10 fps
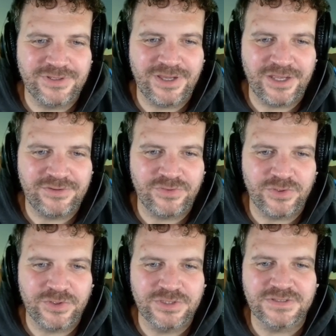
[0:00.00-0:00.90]
ein
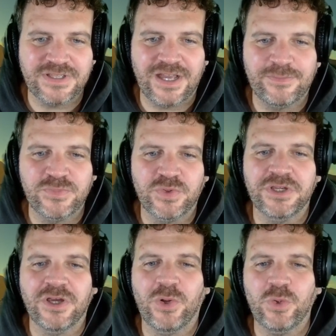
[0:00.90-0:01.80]
verrücktes
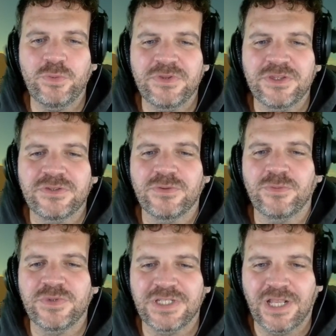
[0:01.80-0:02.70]
Abenteuer rund
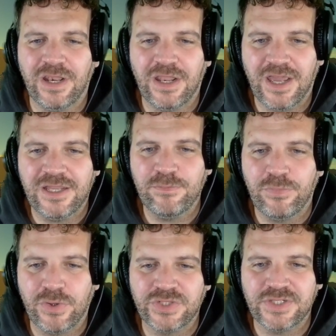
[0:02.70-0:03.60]
um die kleinen
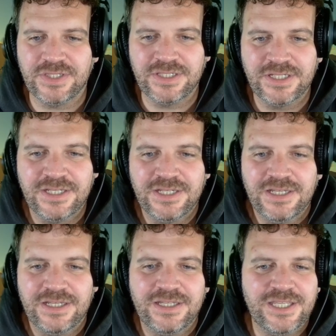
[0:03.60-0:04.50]
Bottle
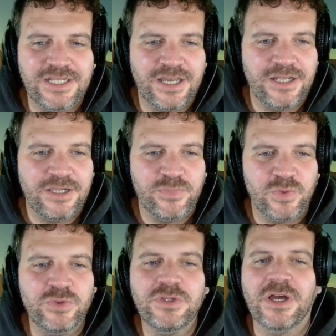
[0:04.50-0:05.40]
innerhalb
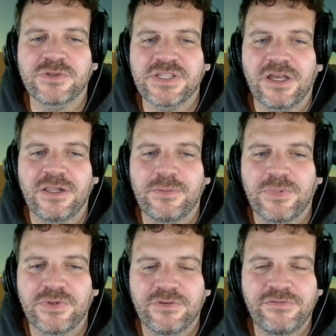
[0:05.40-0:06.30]
und außerhalb.
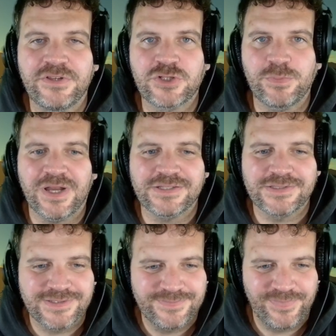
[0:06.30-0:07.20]
Viel
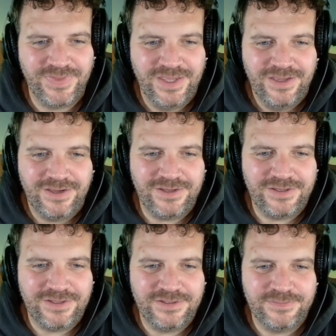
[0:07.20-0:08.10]
Spaß.
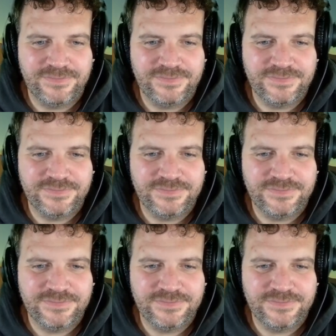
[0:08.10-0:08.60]
Ähm,